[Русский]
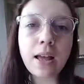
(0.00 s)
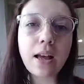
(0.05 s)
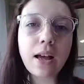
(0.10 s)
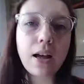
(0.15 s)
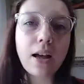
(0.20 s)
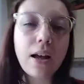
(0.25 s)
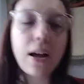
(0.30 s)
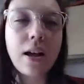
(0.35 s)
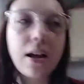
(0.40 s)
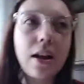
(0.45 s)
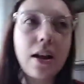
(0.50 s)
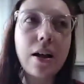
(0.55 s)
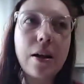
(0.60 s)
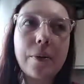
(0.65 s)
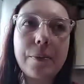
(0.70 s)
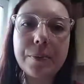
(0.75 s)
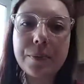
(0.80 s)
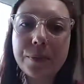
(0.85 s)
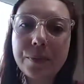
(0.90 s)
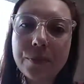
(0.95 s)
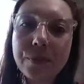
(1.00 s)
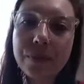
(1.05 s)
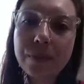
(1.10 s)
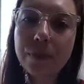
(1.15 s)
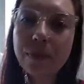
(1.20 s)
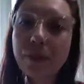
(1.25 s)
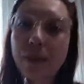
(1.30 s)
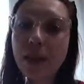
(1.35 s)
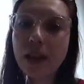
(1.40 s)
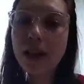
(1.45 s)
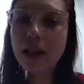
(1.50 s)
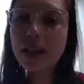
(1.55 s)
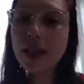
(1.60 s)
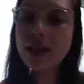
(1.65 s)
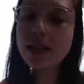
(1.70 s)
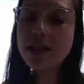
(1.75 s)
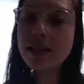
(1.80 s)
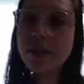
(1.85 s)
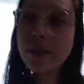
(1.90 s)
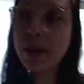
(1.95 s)

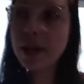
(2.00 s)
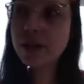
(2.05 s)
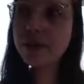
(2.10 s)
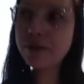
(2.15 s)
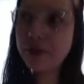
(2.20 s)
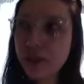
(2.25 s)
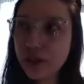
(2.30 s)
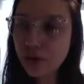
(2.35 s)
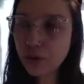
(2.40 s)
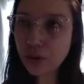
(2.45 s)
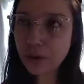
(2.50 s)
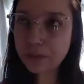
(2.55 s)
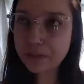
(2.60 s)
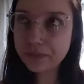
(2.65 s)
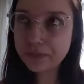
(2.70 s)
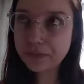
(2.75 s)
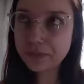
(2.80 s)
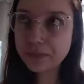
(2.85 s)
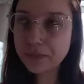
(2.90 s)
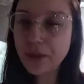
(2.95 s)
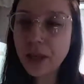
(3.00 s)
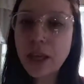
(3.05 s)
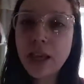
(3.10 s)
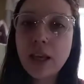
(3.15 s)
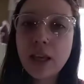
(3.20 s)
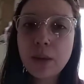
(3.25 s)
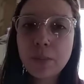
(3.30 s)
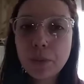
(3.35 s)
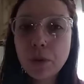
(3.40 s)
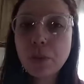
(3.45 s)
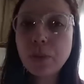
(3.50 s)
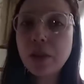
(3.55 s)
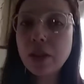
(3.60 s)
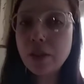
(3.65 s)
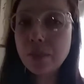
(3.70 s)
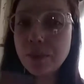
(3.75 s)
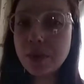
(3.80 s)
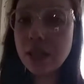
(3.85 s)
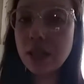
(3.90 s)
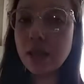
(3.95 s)
я снимала видео, и потом я
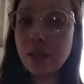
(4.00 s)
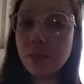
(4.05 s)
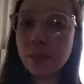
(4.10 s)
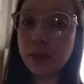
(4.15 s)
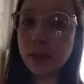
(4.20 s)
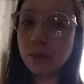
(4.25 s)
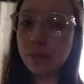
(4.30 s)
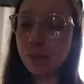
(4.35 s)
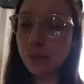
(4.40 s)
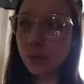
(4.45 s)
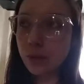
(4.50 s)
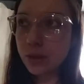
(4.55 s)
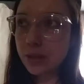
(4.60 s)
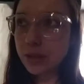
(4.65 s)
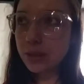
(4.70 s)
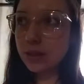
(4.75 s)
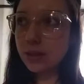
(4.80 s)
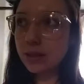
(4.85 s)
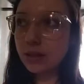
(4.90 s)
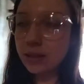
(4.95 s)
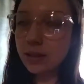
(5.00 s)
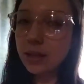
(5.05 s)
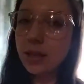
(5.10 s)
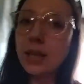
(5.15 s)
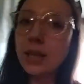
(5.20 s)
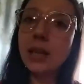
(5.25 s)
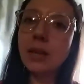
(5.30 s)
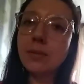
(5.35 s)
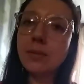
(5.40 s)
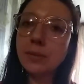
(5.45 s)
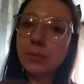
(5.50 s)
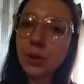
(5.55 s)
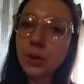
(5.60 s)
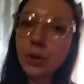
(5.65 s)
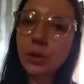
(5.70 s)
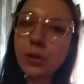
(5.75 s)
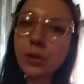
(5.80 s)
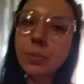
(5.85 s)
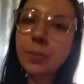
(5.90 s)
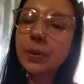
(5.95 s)
написала об этом пост, и мне
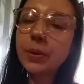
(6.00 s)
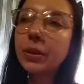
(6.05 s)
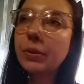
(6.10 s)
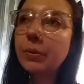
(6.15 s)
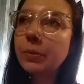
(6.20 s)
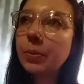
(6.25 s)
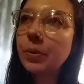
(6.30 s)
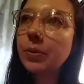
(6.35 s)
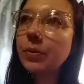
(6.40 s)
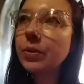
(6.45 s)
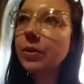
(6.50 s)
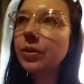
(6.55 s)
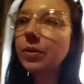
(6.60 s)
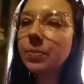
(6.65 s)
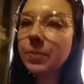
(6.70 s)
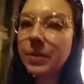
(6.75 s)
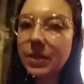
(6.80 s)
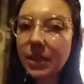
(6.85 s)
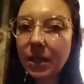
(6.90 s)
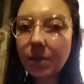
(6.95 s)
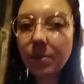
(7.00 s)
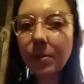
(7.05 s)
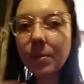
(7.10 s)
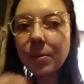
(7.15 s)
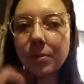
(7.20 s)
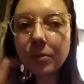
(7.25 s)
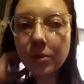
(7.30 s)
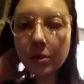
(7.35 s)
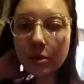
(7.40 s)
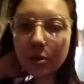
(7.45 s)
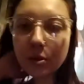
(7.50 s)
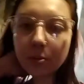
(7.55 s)
много кто по этому поводу написал, то есть